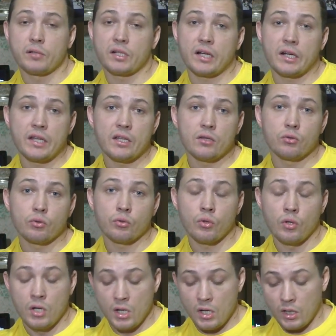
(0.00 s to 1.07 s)

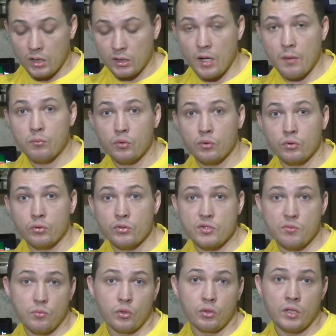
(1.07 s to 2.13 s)
прогретую рамку
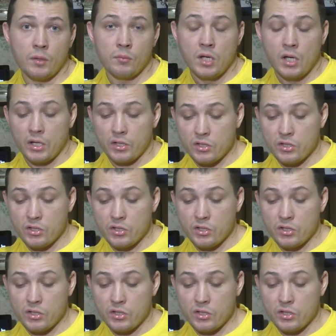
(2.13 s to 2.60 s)
с медом,